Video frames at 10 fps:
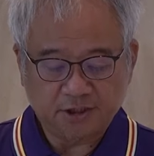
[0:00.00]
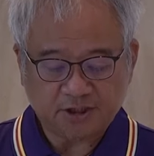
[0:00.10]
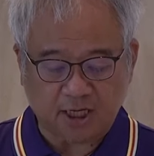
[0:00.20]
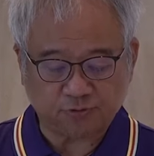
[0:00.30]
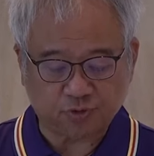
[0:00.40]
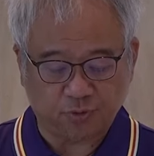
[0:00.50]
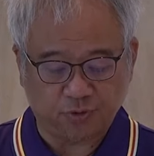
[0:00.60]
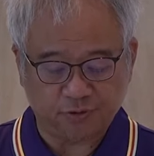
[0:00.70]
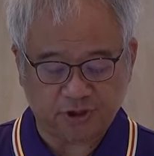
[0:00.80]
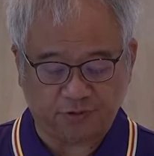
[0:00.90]
上
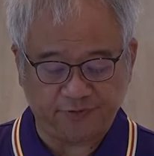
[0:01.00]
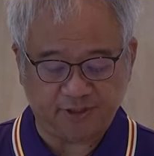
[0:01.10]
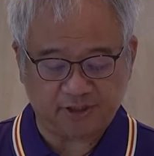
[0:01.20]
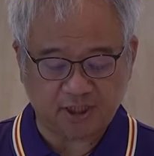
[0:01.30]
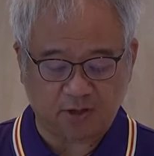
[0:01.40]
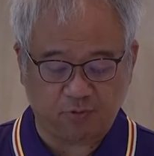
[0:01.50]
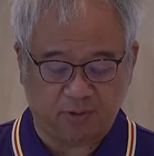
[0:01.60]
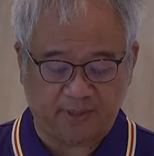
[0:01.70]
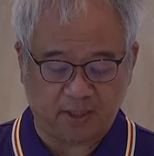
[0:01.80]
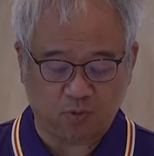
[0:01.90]
主，求你向
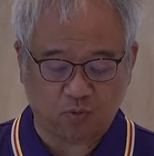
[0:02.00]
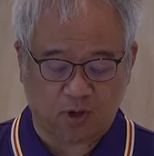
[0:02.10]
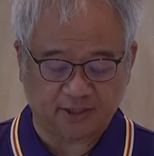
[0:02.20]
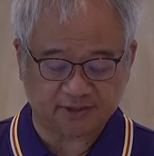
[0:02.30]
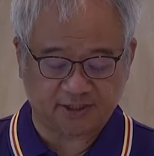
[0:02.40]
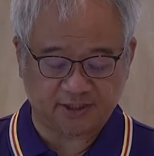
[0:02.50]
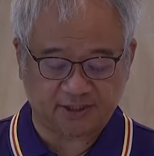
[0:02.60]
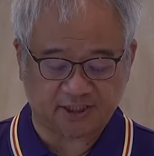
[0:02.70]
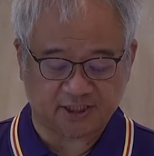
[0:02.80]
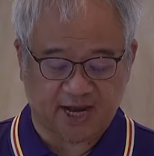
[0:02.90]
我们广施
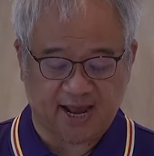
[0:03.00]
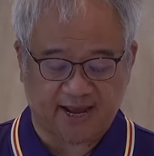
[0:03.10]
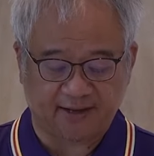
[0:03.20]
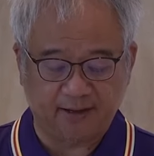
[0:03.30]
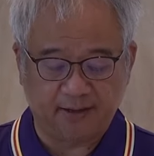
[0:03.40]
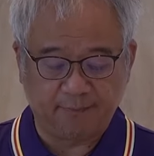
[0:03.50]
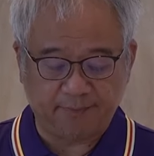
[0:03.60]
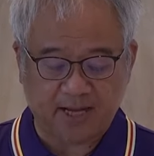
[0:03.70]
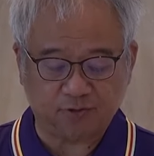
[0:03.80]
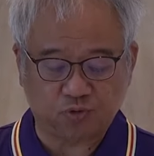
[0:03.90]
慈爱，
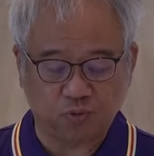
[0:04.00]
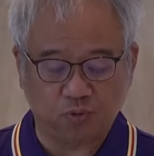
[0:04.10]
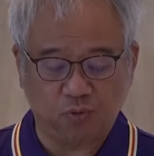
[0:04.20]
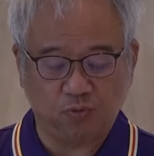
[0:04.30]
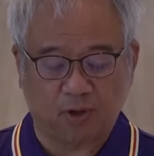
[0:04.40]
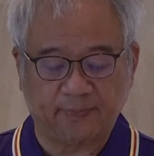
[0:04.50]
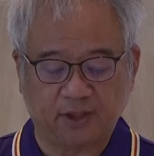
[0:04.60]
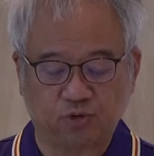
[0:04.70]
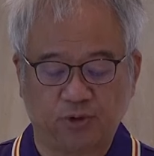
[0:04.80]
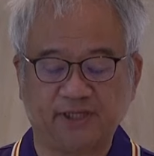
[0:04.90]
满足我
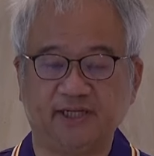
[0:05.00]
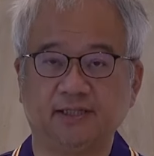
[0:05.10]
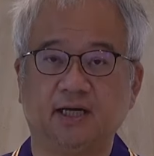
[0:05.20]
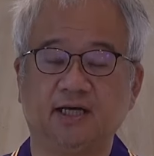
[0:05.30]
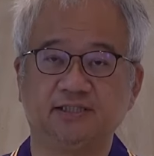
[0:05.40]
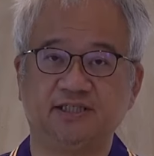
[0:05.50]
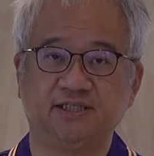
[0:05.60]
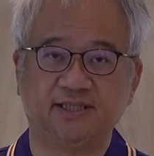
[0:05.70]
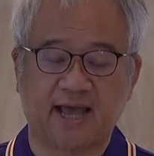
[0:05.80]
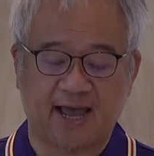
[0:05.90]
们对你的
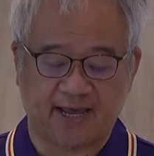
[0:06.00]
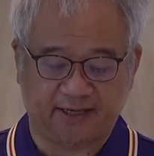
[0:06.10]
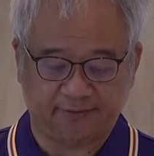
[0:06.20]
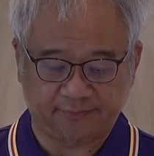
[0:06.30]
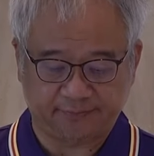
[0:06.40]
期待。